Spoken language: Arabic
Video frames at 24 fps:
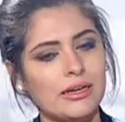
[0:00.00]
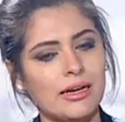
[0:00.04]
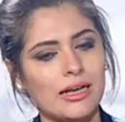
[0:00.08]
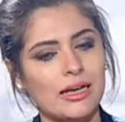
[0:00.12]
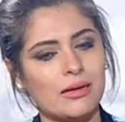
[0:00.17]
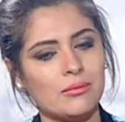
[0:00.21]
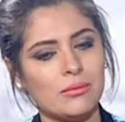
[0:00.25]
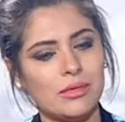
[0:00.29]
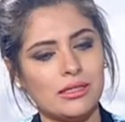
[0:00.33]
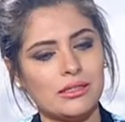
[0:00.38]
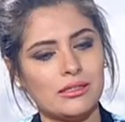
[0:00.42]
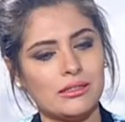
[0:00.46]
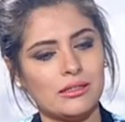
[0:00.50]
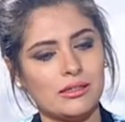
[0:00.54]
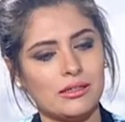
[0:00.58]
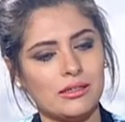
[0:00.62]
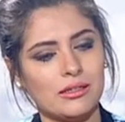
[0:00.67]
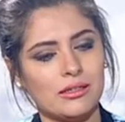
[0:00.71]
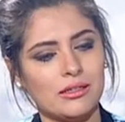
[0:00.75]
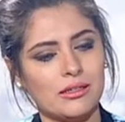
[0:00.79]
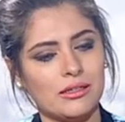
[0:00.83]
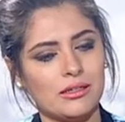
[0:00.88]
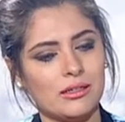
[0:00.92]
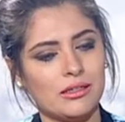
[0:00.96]
الخامات
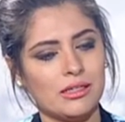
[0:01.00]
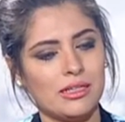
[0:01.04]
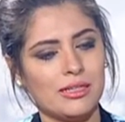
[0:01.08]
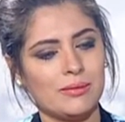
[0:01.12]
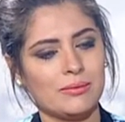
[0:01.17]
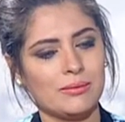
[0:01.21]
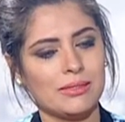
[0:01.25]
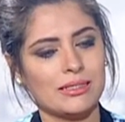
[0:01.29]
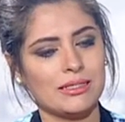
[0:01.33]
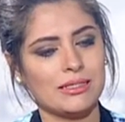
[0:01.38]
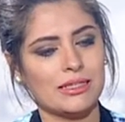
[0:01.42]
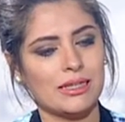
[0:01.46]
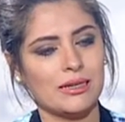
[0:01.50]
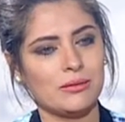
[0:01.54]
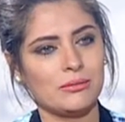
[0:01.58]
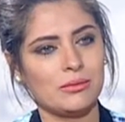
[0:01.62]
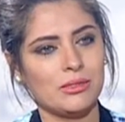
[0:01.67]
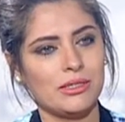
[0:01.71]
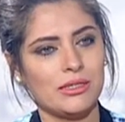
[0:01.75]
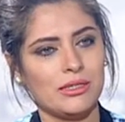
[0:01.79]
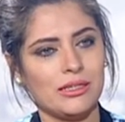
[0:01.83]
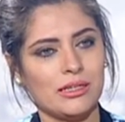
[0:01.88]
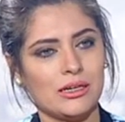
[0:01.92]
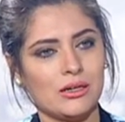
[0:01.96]
اللي
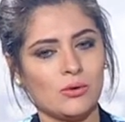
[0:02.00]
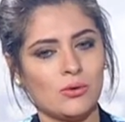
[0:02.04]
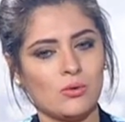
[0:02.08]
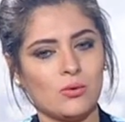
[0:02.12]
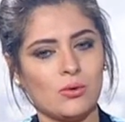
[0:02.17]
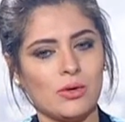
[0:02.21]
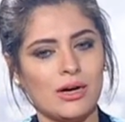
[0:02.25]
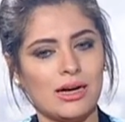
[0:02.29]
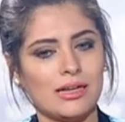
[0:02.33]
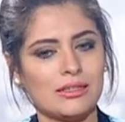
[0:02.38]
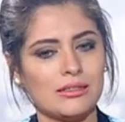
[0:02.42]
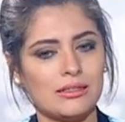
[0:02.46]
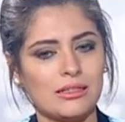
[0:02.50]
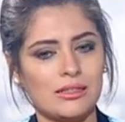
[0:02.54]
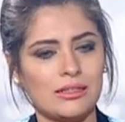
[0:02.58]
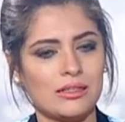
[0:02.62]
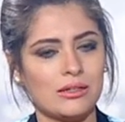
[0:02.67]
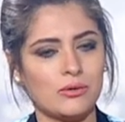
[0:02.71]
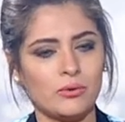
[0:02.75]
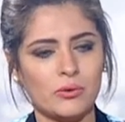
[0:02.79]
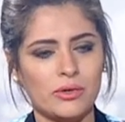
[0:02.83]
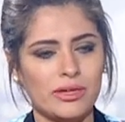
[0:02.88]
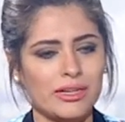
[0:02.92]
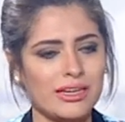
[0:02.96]
بتستعمليها وعندك
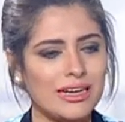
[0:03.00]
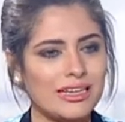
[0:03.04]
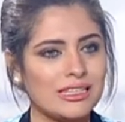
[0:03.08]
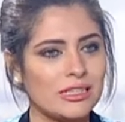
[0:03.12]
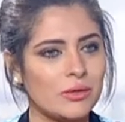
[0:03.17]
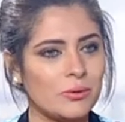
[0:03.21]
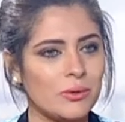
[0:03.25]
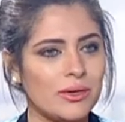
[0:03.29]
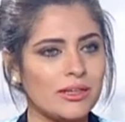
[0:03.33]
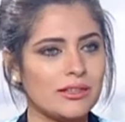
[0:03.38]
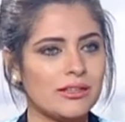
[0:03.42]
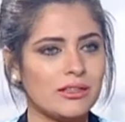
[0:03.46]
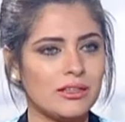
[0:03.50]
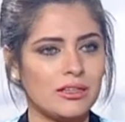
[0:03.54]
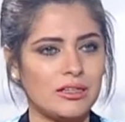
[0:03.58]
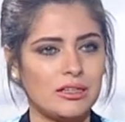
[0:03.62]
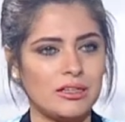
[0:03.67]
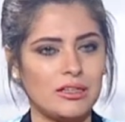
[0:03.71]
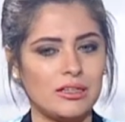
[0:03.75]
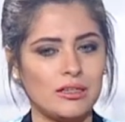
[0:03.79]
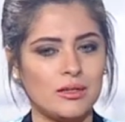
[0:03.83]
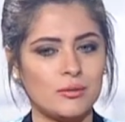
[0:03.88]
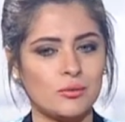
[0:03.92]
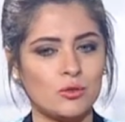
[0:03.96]
وايه الادوات
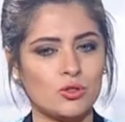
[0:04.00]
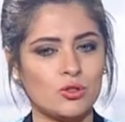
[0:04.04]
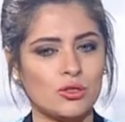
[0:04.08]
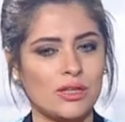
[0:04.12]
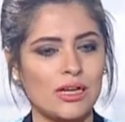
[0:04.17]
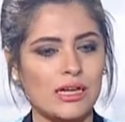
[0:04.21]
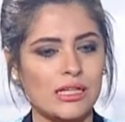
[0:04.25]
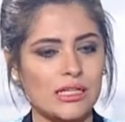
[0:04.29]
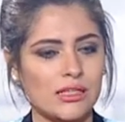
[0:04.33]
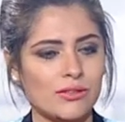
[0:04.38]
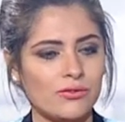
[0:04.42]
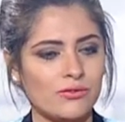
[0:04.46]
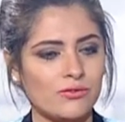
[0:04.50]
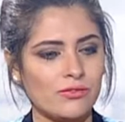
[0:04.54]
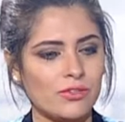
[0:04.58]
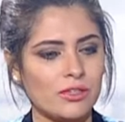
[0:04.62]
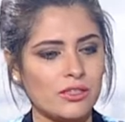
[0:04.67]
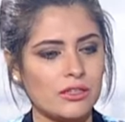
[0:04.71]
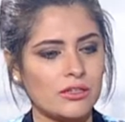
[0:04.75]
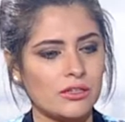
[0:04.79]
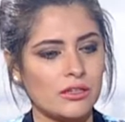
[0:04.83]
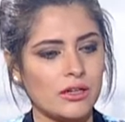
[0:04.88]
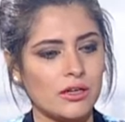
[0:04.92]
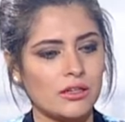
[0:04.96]
اللي بتستخدم
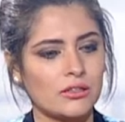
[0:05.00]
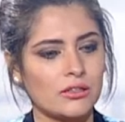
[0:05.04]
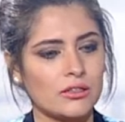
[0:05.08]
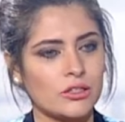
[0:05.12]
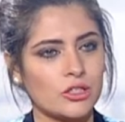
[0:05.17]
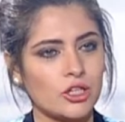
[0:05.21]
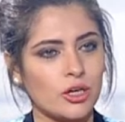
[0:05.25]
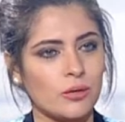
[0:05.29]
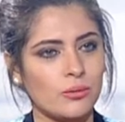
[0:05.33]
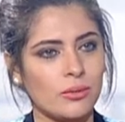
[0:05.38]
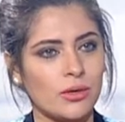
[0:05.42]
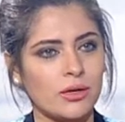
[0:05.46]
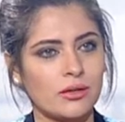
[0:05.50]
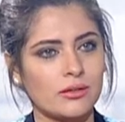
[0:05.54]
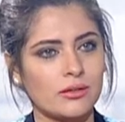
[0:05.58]
في صناعه الشمع